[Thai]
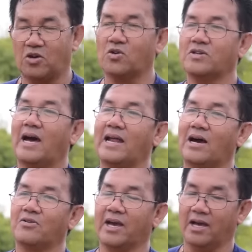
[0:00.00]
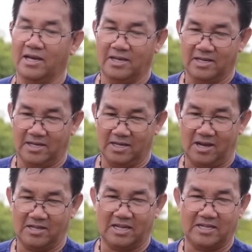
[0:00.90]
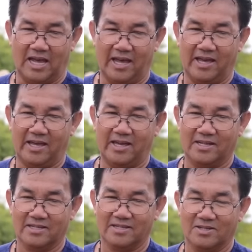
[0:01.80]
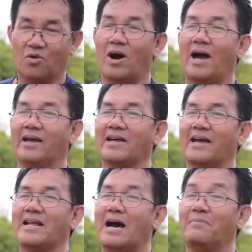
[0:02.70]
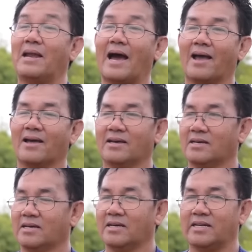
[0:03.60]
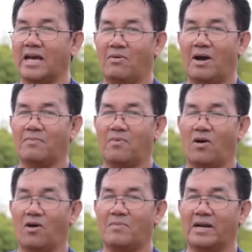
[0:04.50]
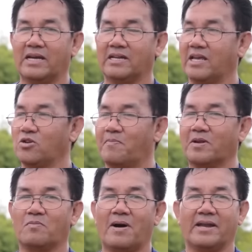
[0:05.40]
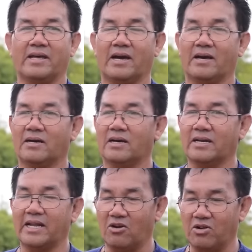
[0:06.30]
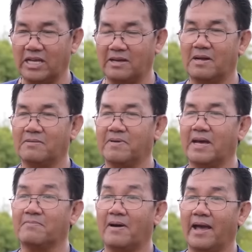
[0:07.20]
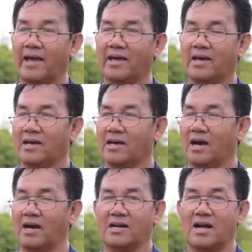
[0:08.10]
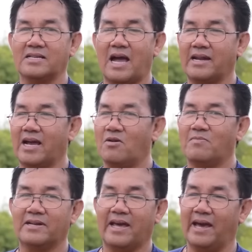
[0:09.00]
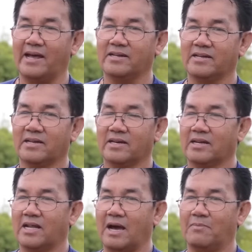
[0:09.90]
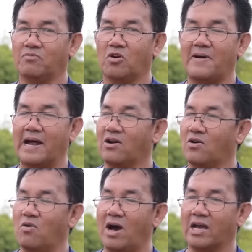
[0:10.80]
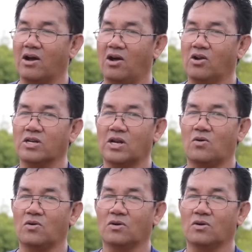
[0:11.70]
ชนคนไทยเราเนี่ยก็จะใช้ควายไถนาเป็นหลัก แต่ว่าพอมาถึงในยุคปัจจุบันเนี่ยเทคโนโลยีมันเปลี่ยนไปเครื่องจักรได้เข้ามาแทนนะครับบทบาทของควายก็ลดลง